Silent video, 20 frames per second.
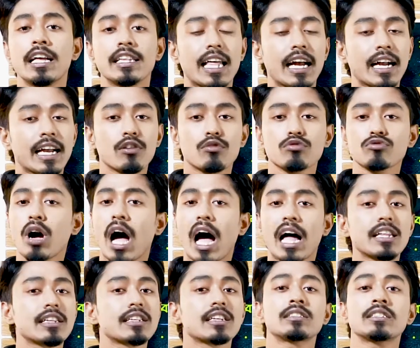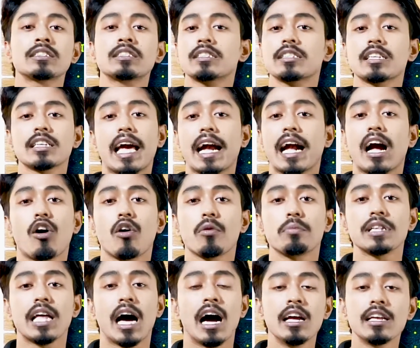তাকে কোনো আলাদা দৃষ্টিতে দেখা
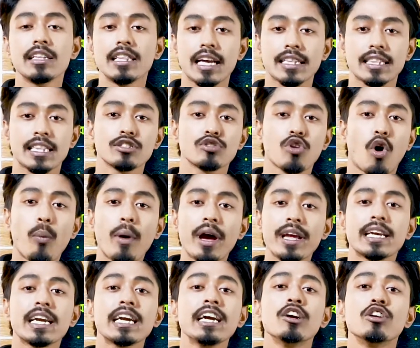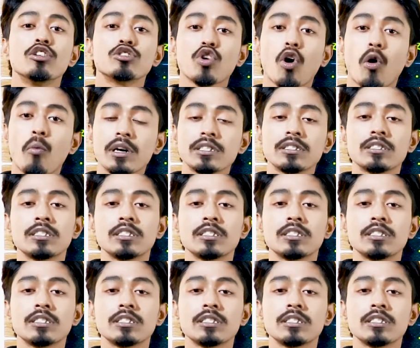হবে না তাদের সবাইকে সমান